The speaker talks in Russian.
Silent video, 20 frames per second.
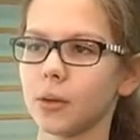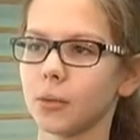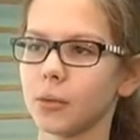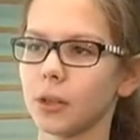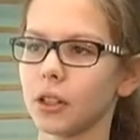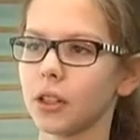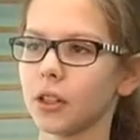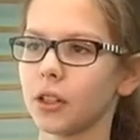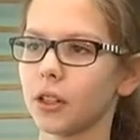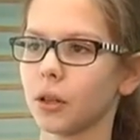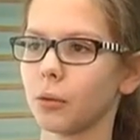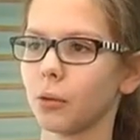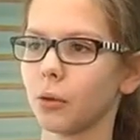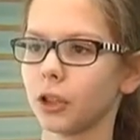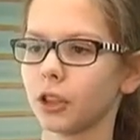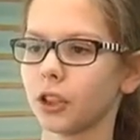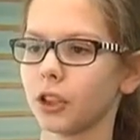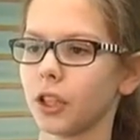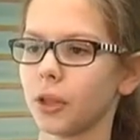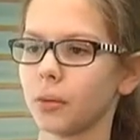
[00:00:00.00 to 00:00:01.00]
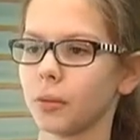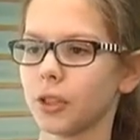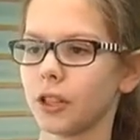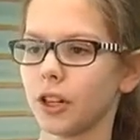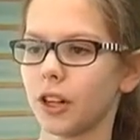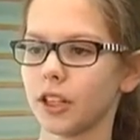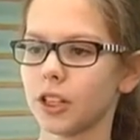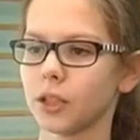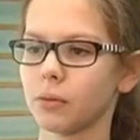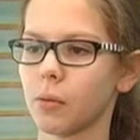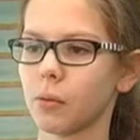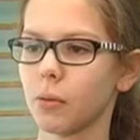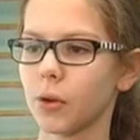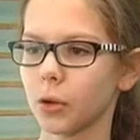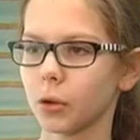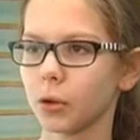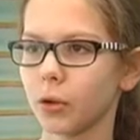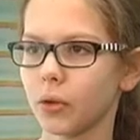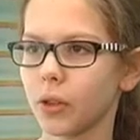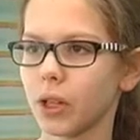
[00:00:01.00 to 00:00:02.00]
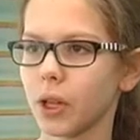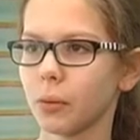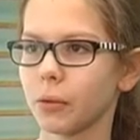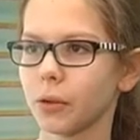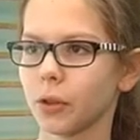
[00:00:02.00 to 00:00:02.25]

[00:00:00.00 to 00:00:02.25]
мы работаем с разным оборудованием,